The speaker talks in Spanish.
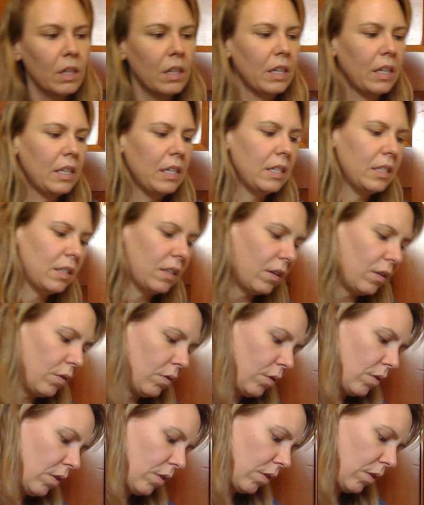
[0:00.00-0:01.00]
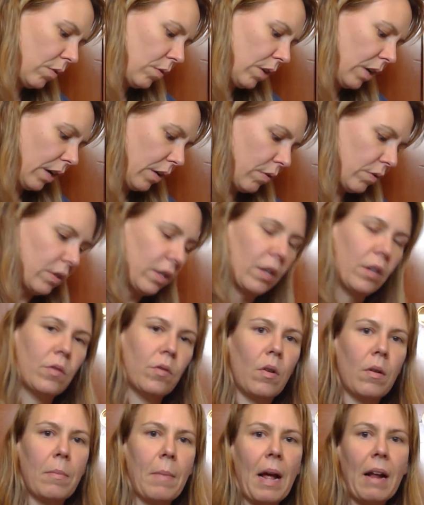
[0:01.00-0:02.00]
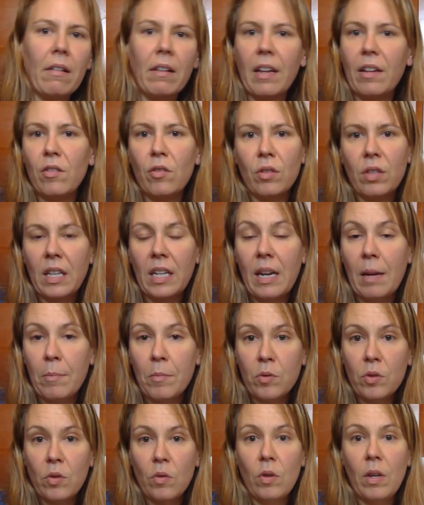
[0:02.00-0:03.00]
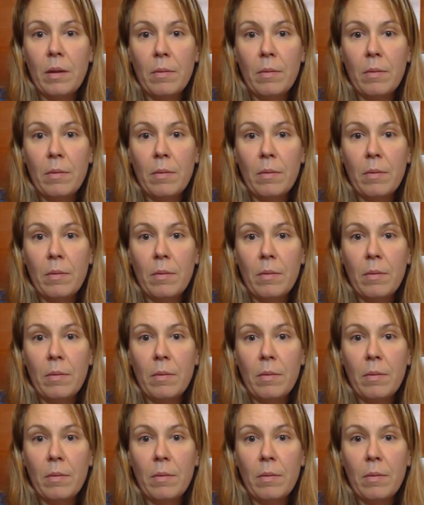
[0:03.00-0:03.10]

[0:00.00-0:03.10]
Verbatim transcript: que es una cosa normal que no tenemos un